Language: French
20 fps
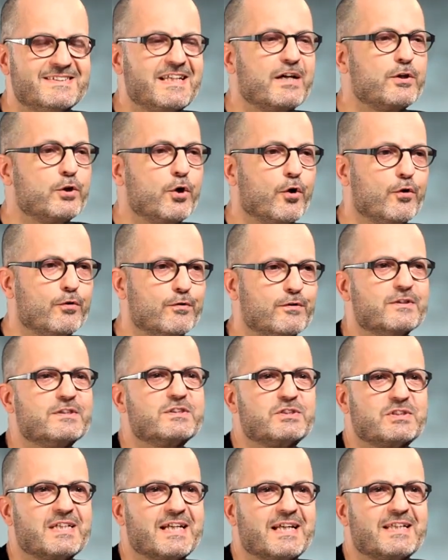S'il y en a un,
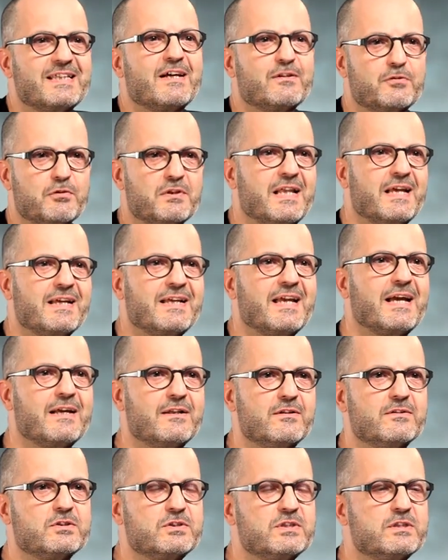je dirais, dans toute la
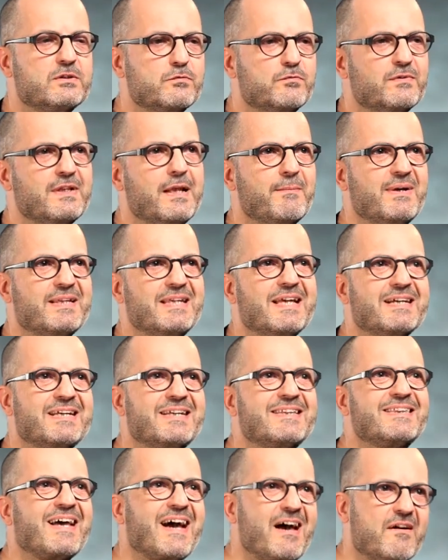gang, j'ai trouvé la manière
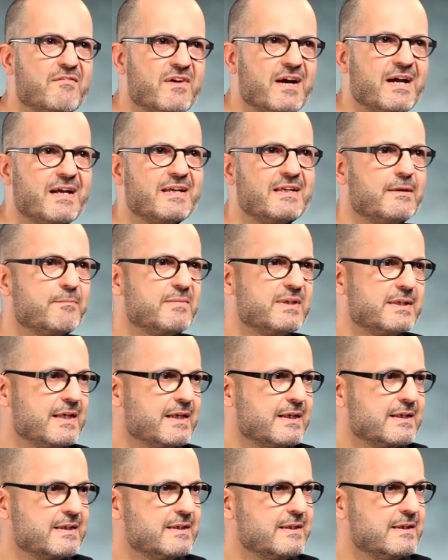qu'il travaille, la
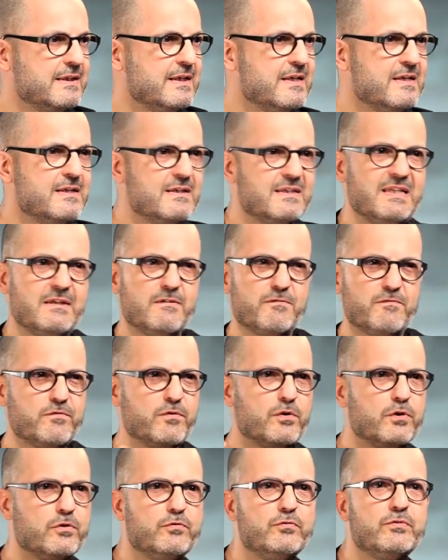manière qu'il qui
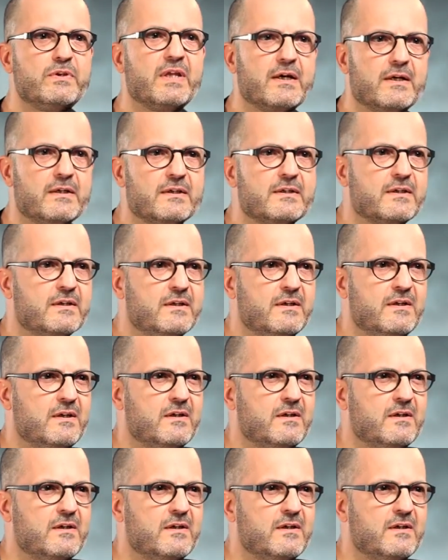évolue, dans,